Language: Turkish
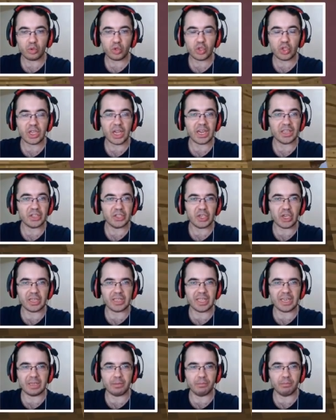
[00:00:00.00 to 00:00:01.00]

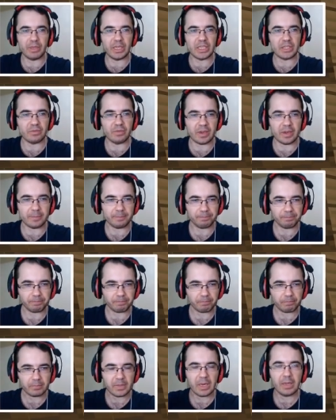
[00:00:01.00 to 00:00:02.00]
çıkartacaklar gibi bir his var.
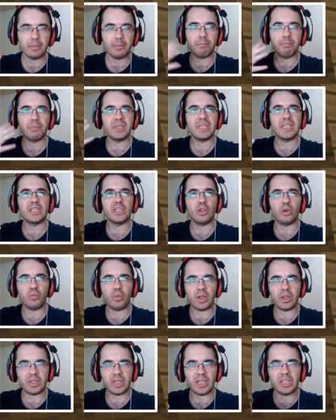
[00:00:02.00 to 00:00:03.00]
Bizinkiler
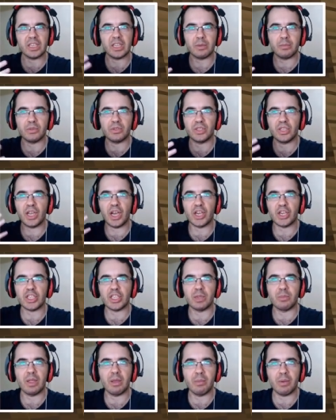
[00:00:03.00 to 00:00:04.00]
ufaktan kırmızıyı
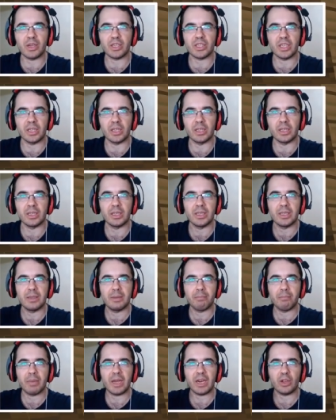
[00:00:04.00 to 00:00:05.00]
haşlamaya başladı.
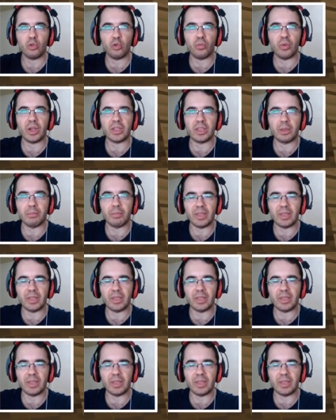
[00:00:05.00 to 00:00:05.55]
Bana da ufaktan